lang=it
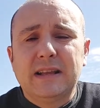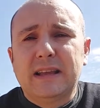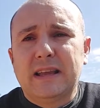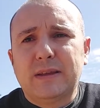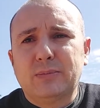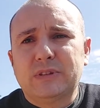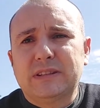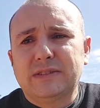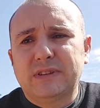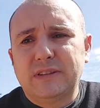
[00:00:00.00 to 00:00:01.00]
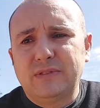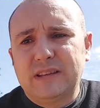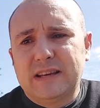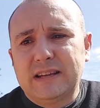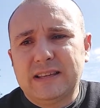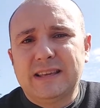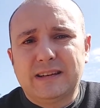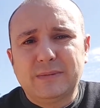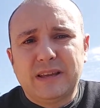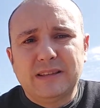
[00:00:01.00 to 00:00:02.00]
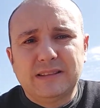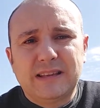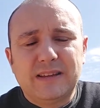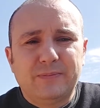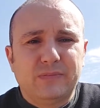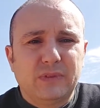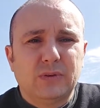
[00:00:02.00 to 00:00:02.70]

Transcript: È importante verificare chiaramente,